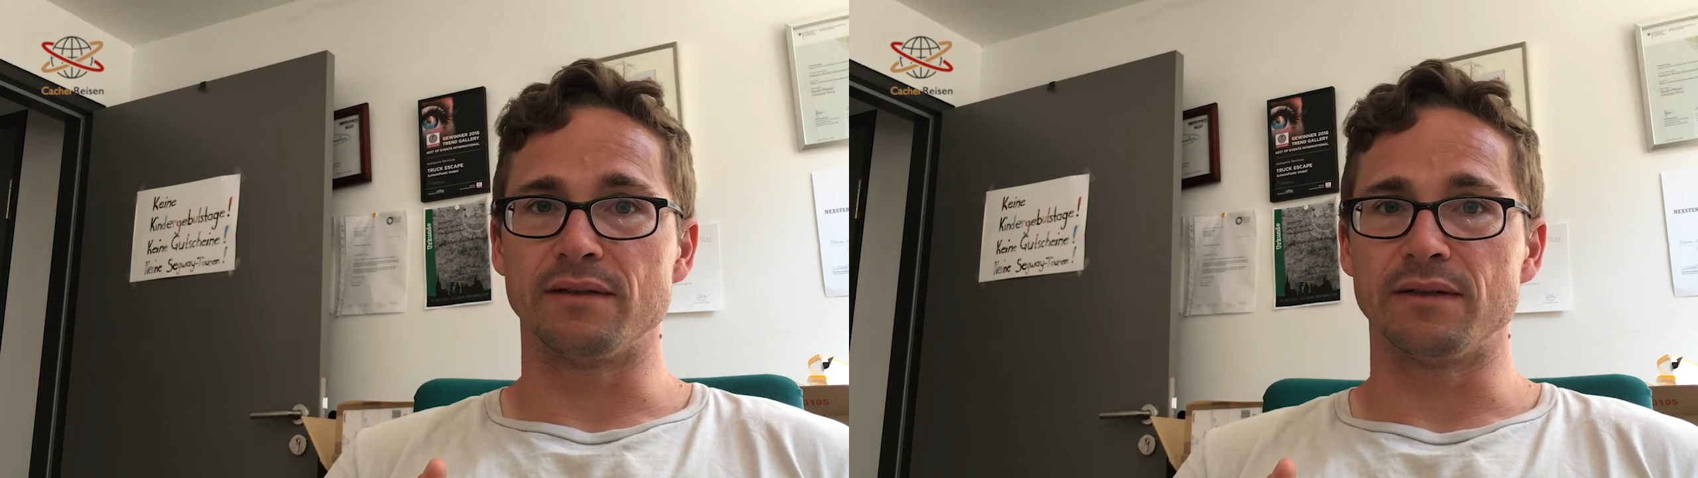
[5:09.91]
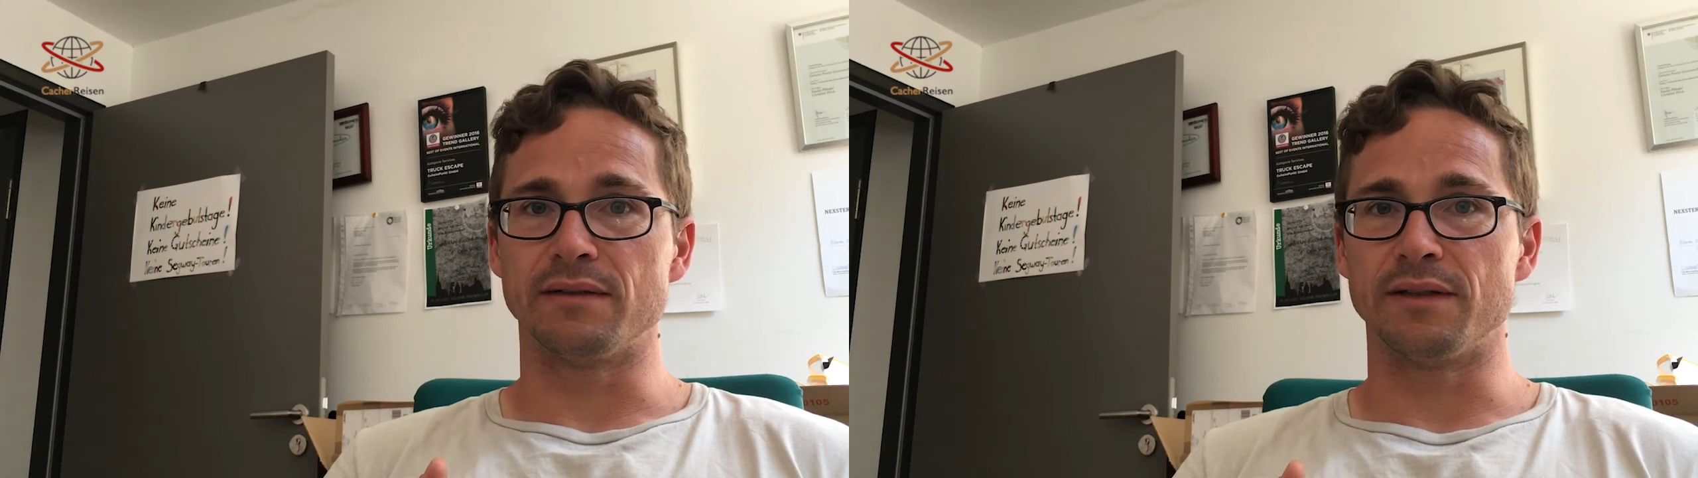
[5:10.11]

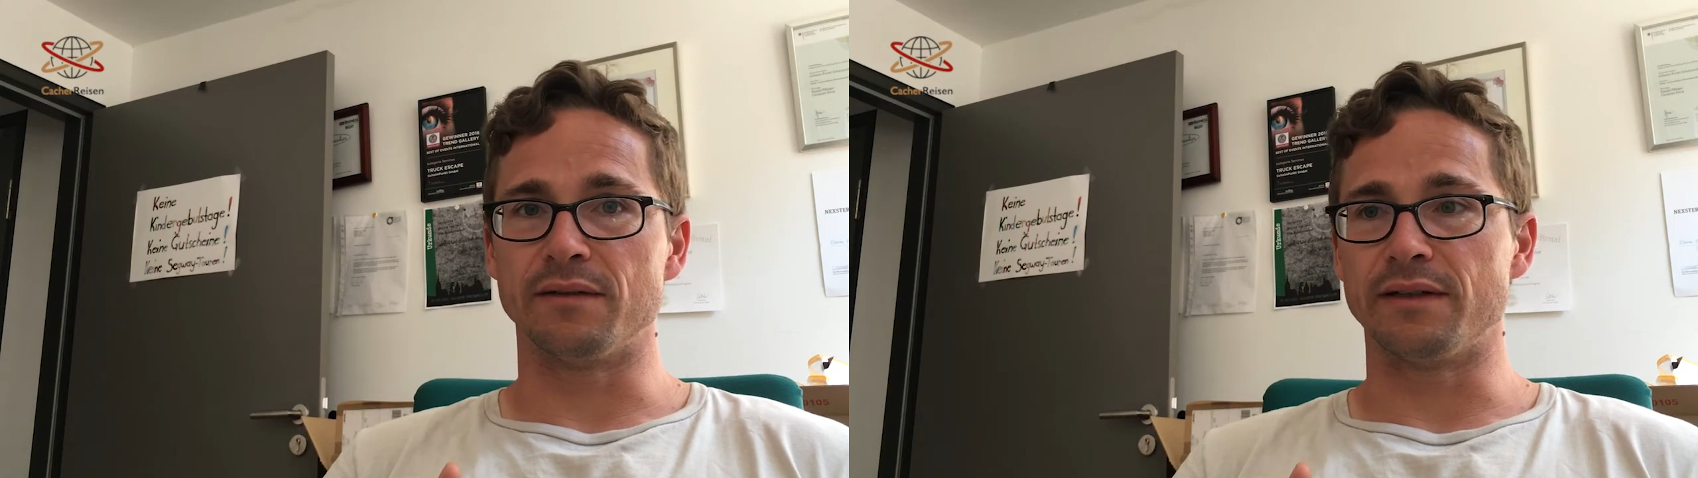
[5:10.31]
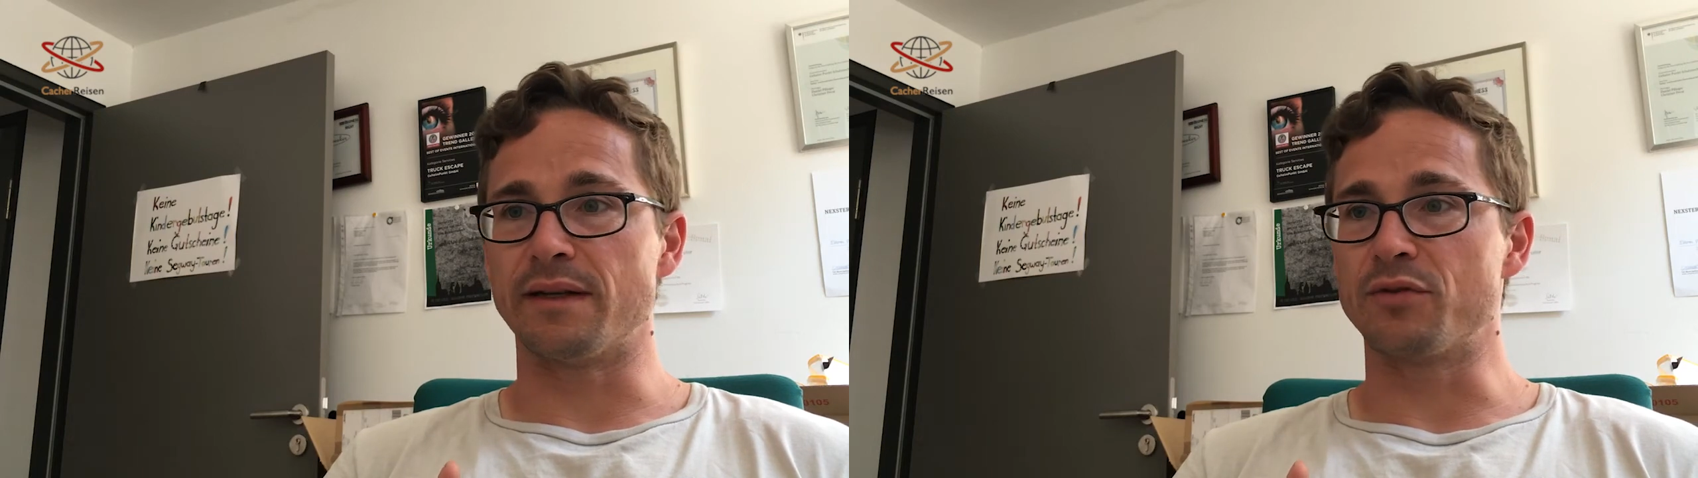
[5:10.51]
in,
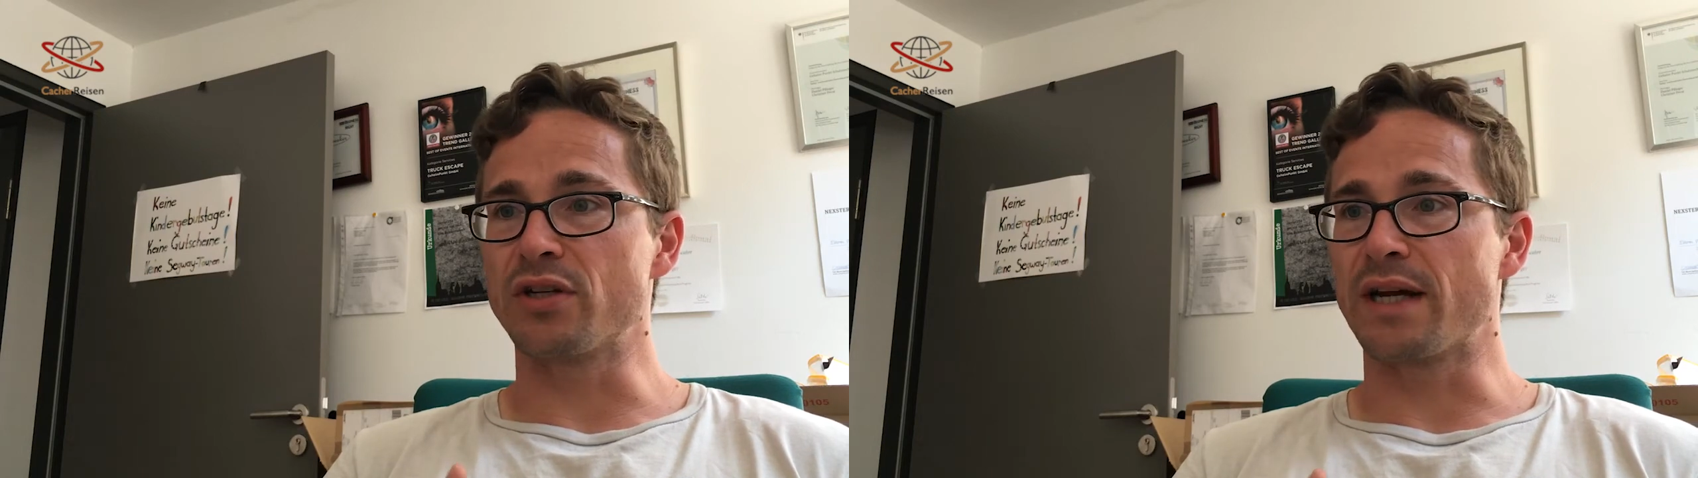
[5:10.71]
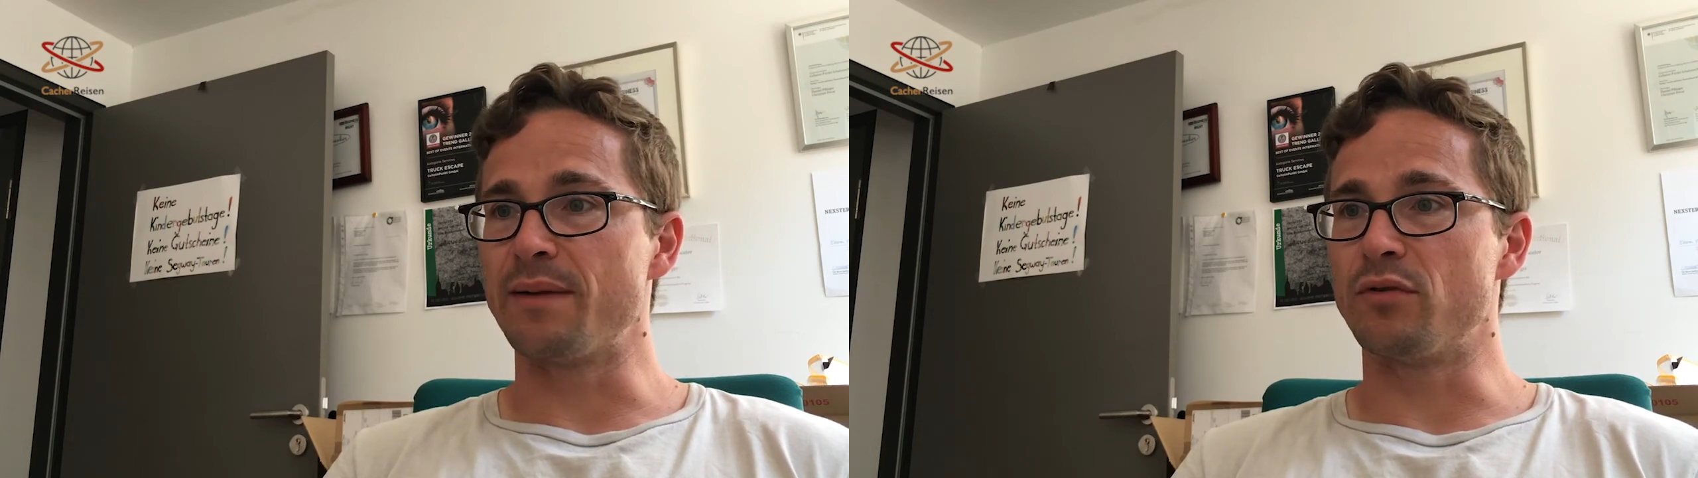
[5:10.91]
den, in der
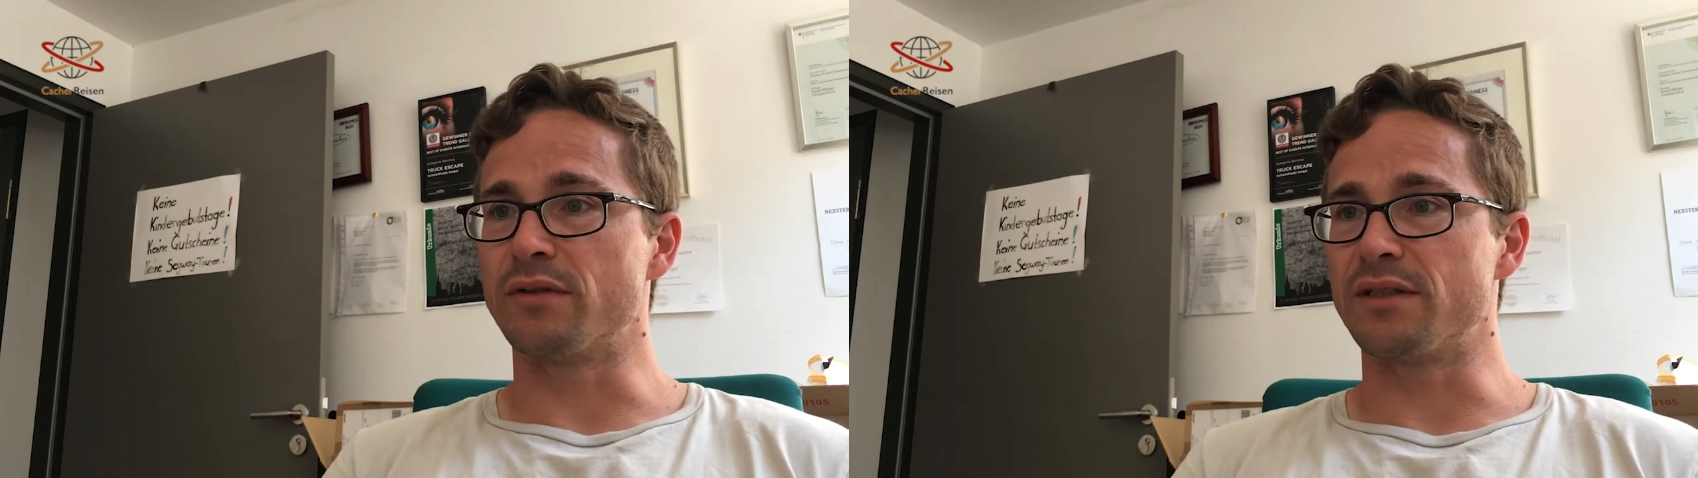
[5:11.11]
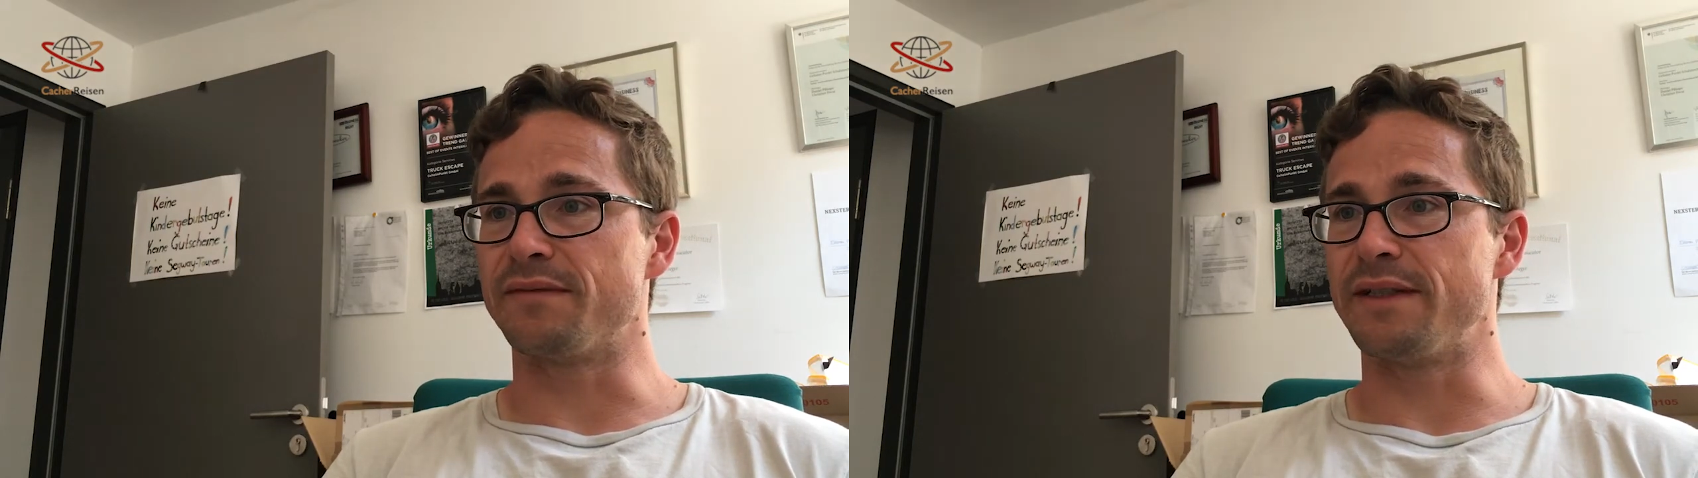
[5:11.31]
Beschreibung
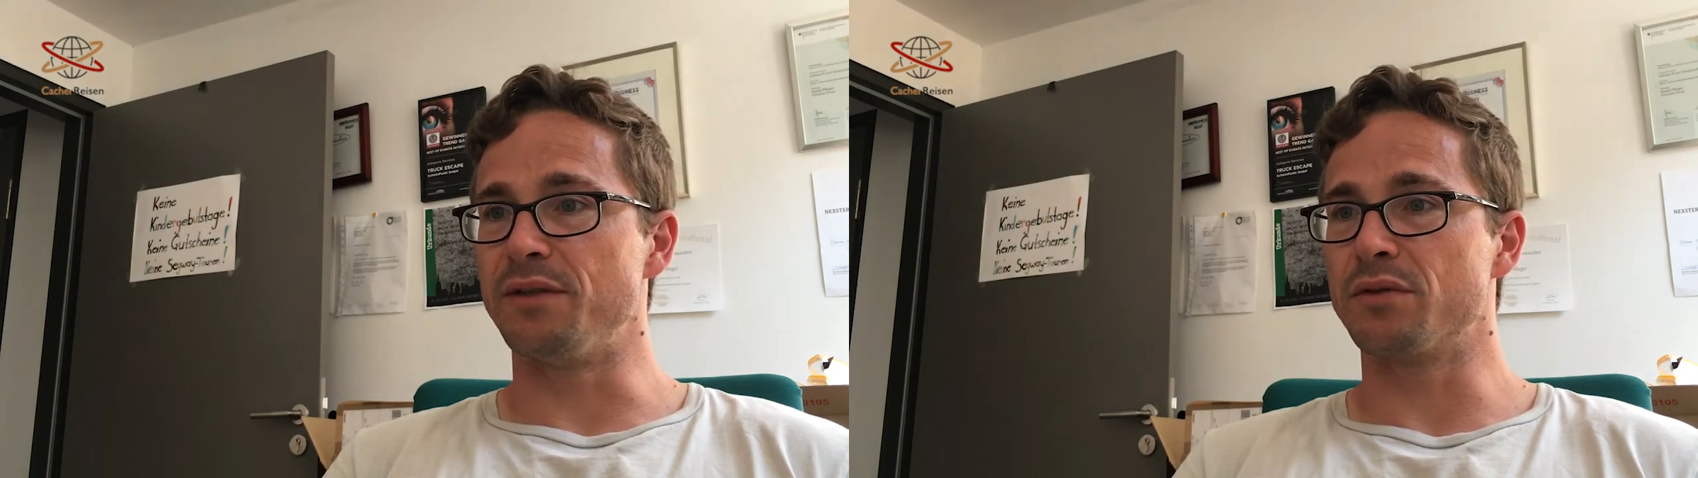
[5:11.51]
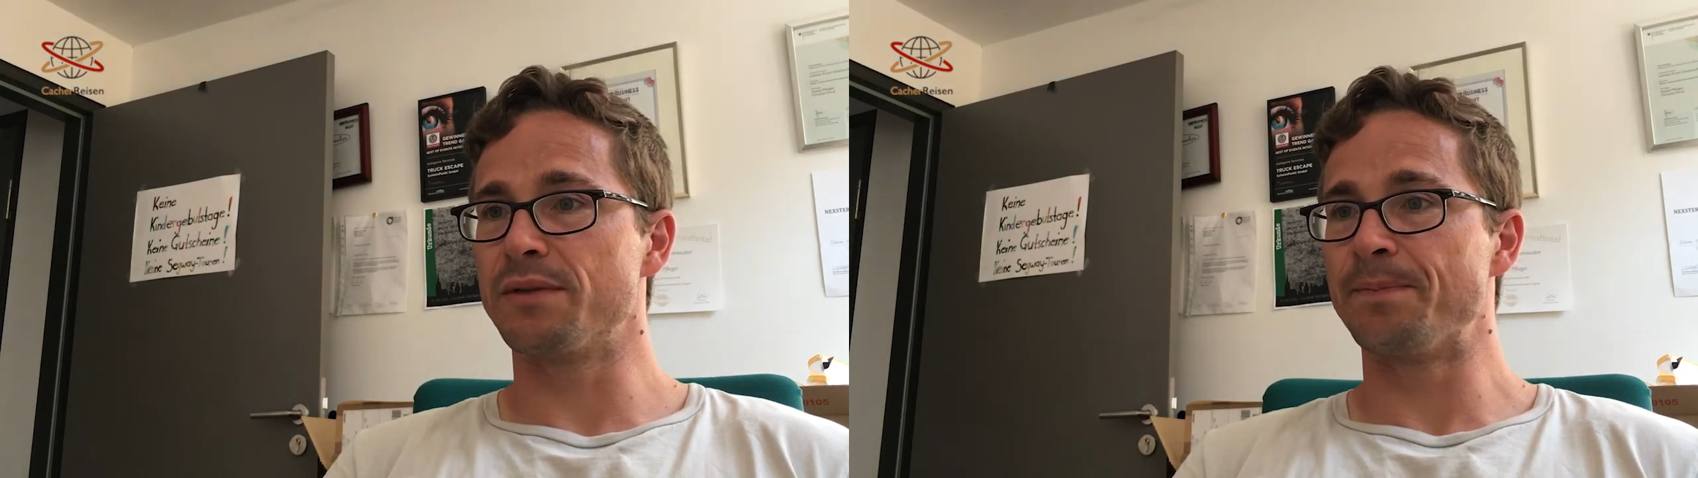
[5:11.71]
des
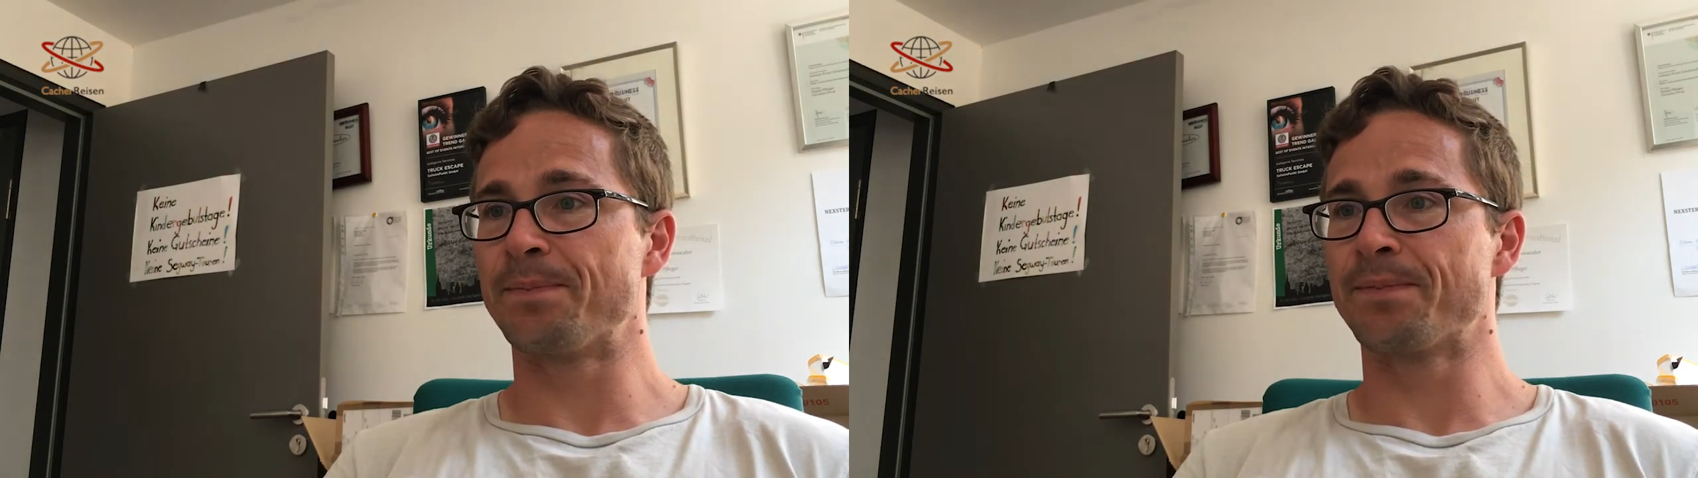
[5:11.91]
Videos.